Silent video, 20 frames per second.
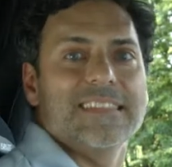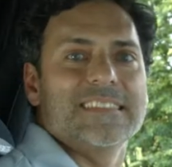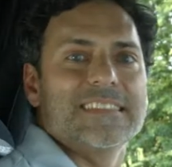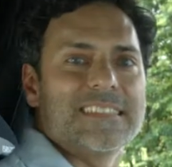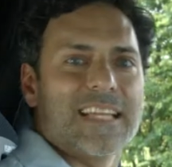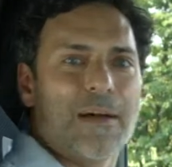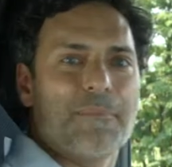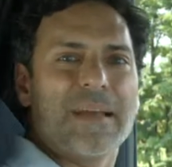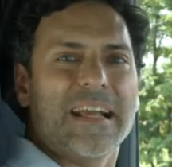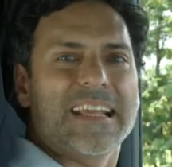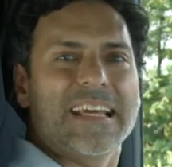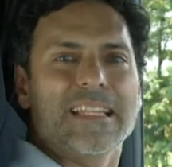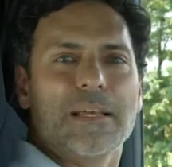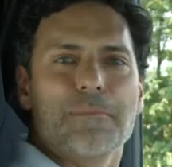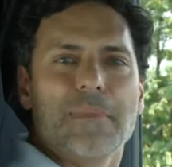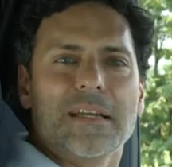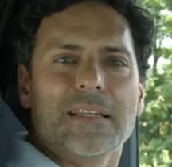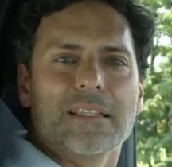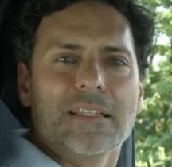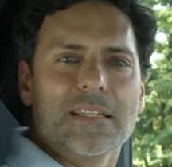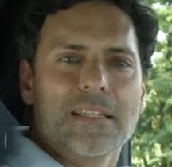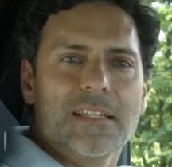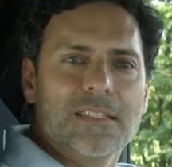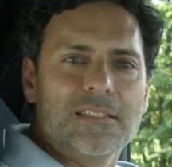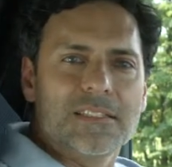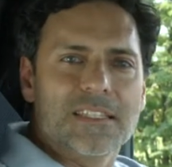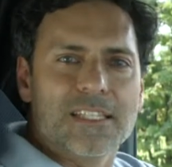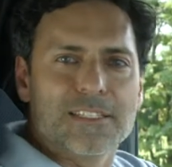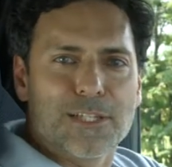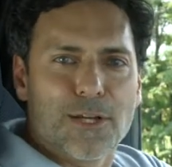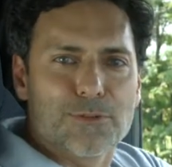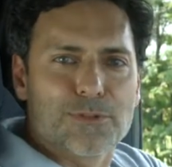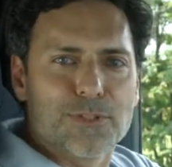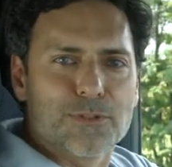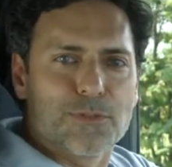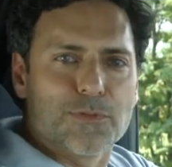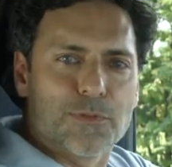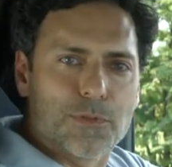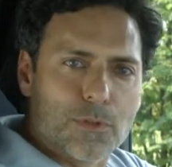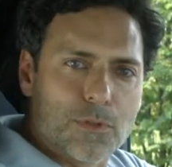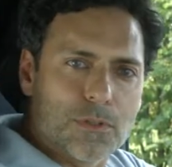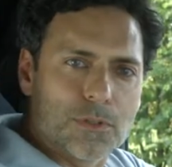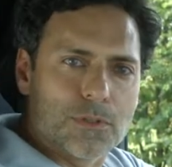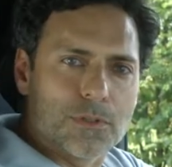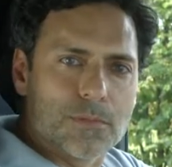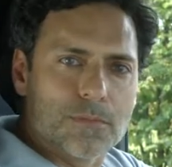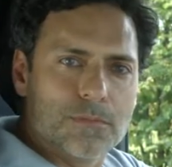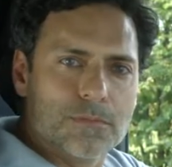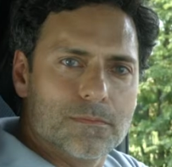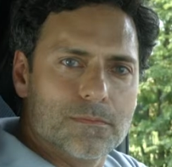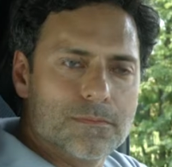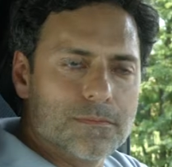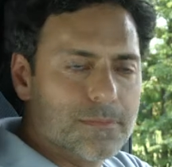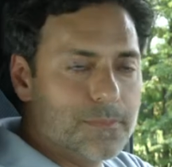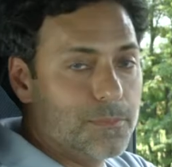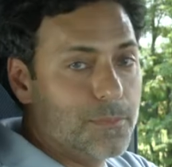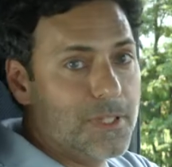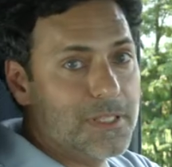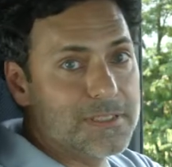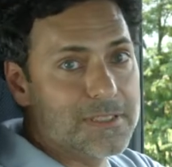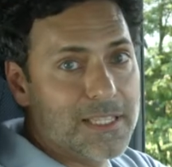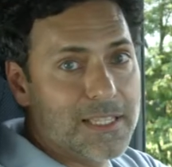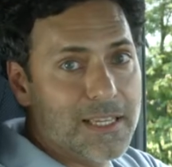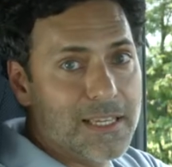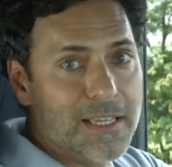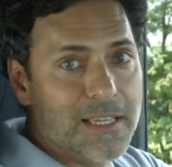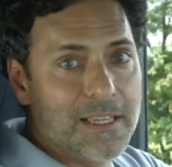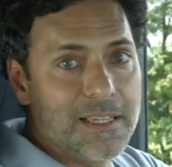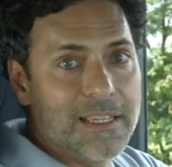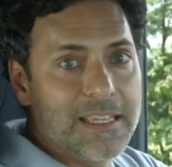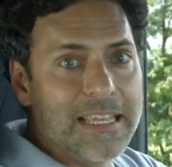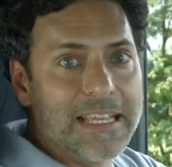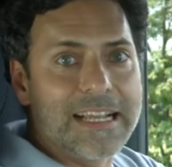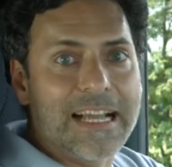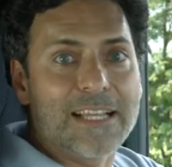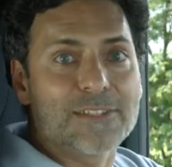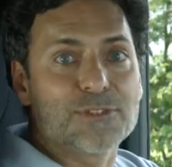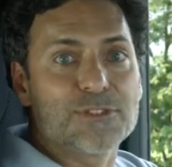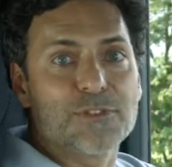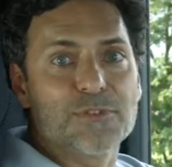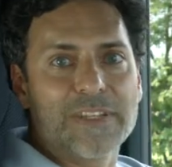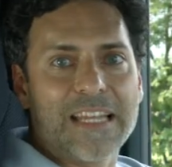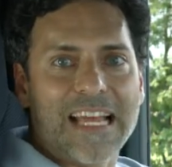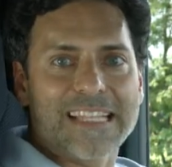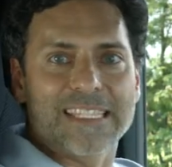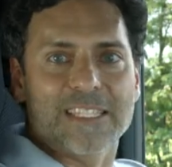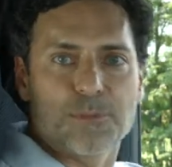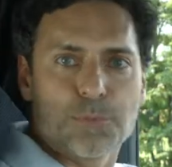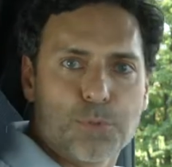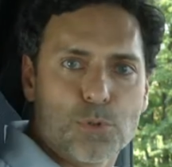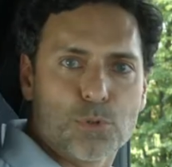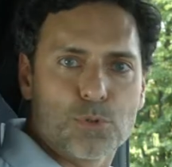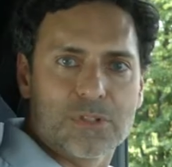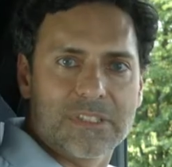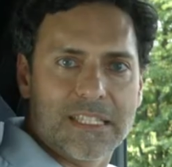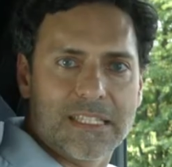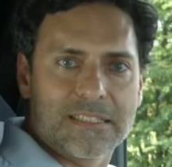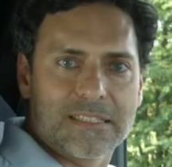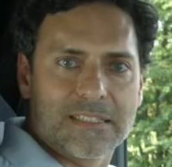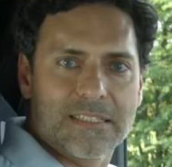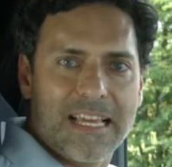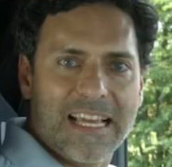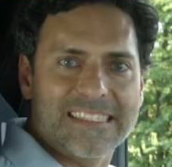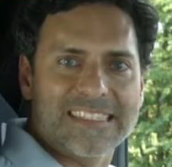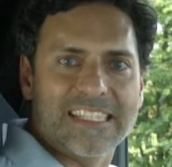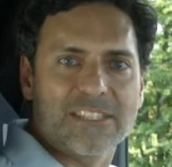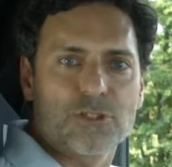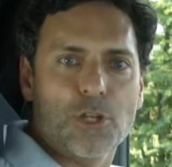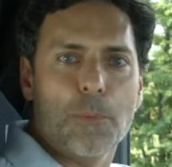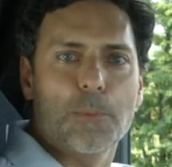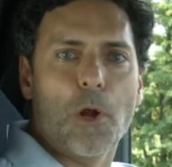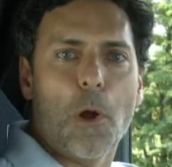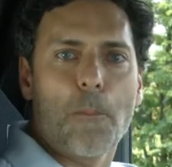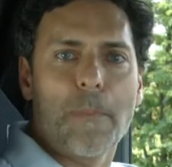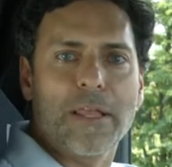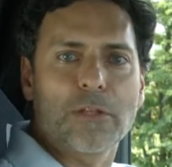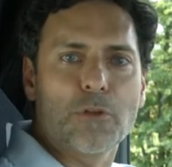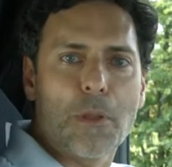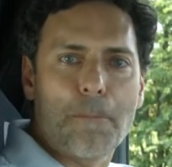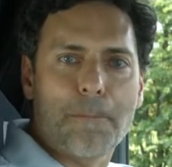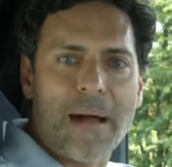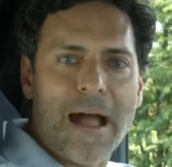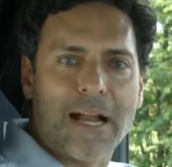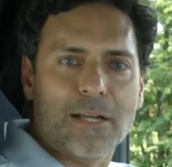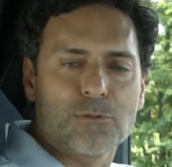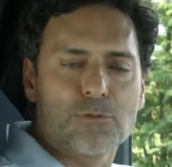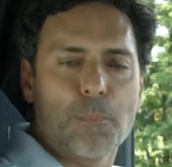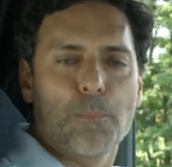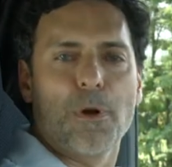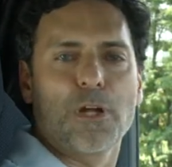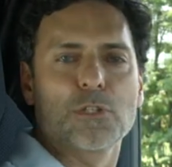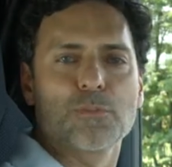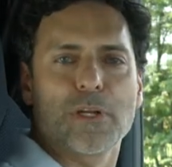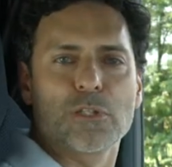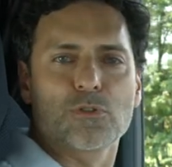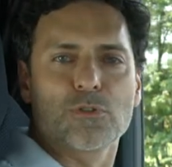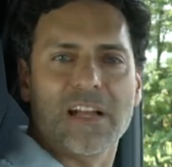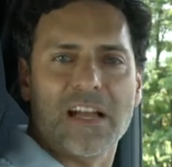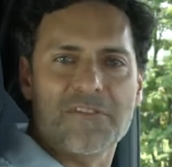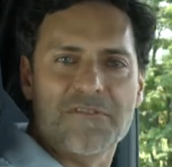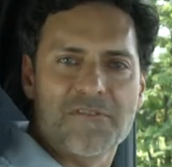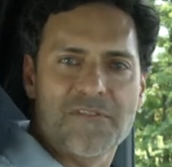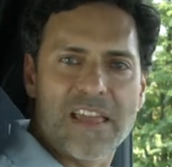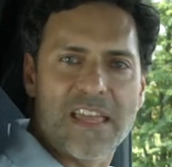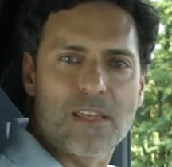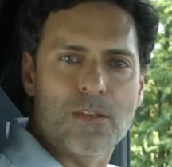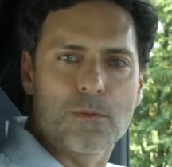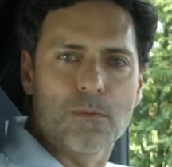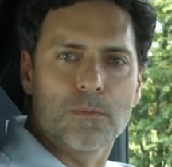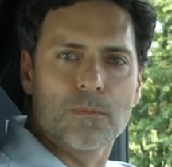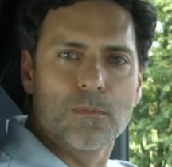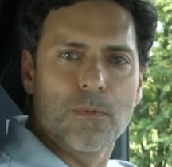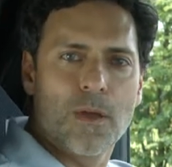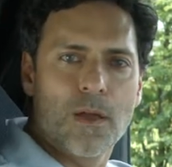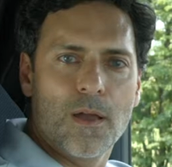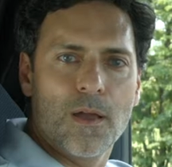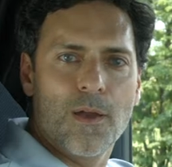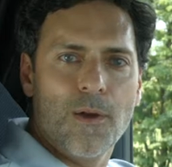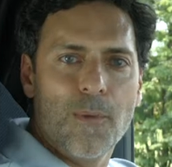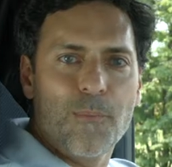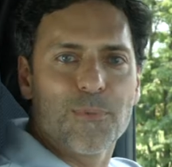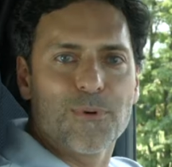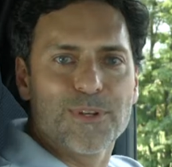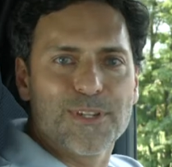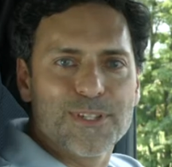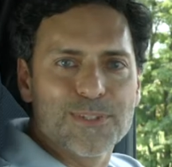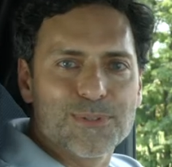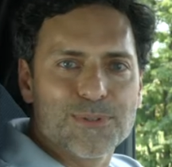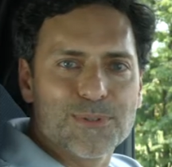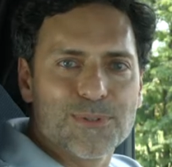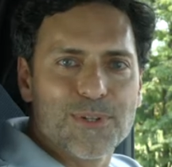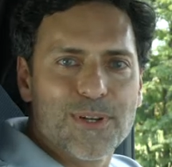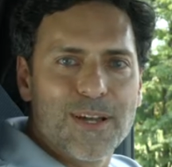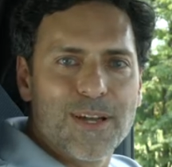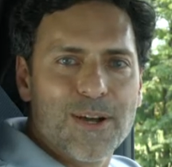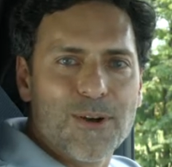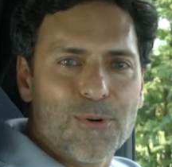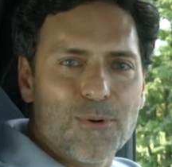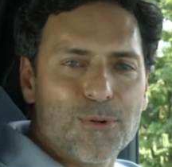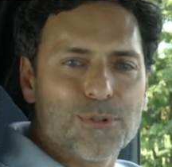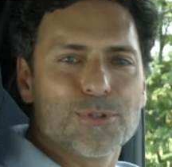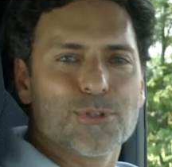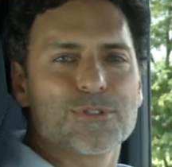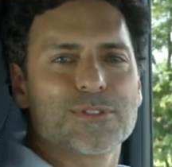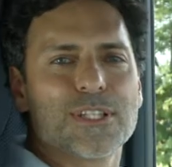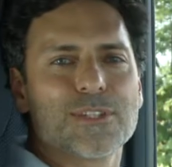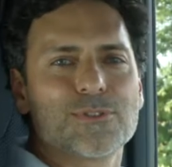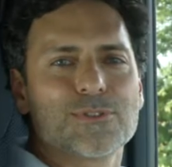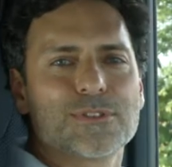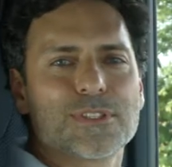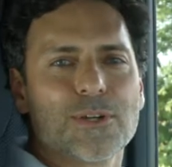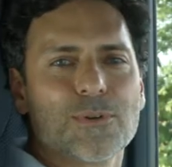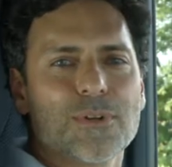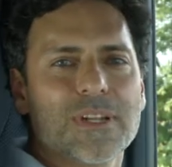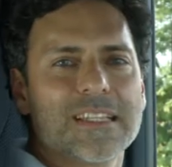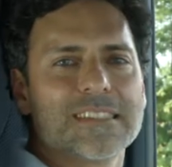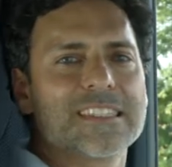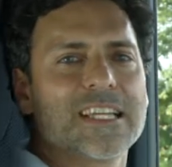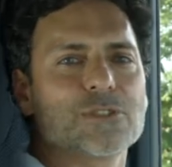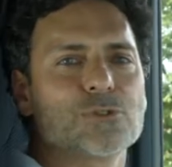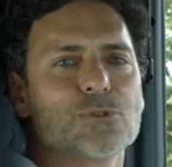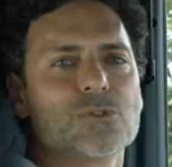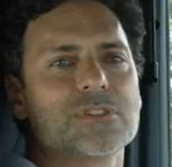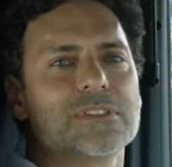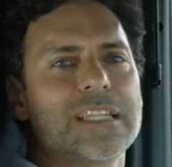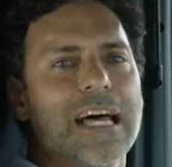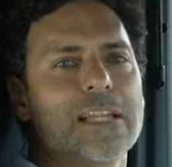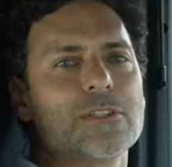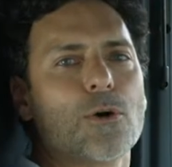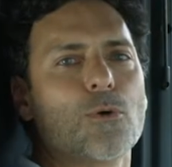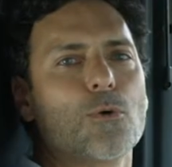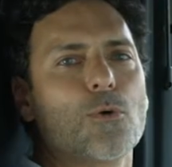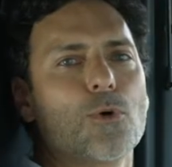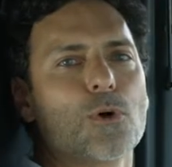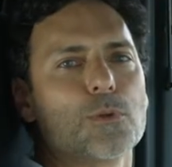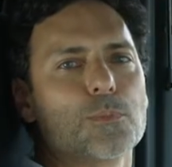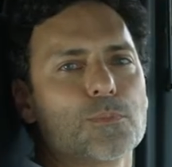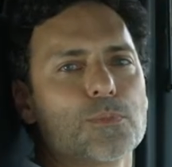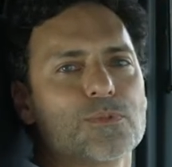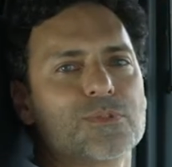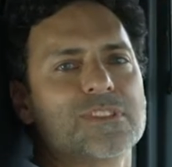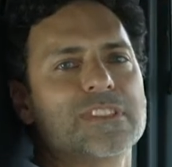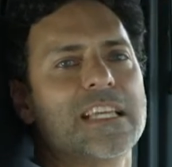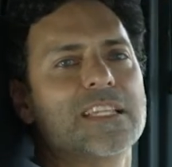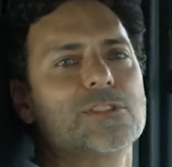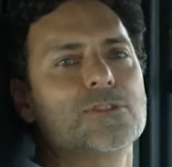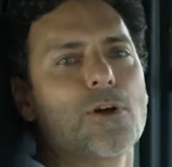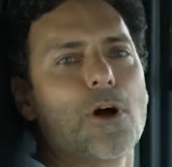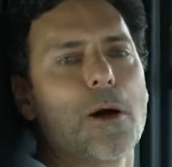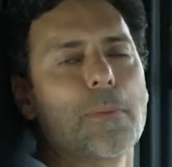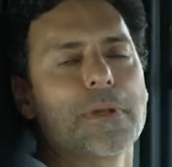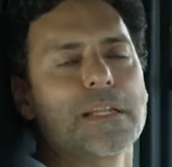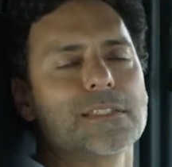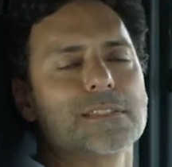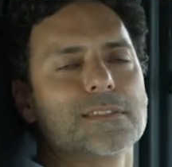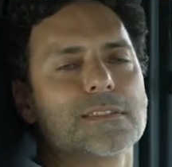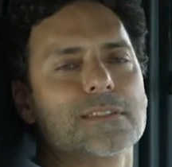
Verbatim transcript: Sabe aquela mania de deixar o cinto frouxo? Pois é, em caso de freadas bruscas, essa sobra aumenta o impacto e pode machucar feio. Por isso, use o cinto de segurança ajustado ao corpo, sem sobras.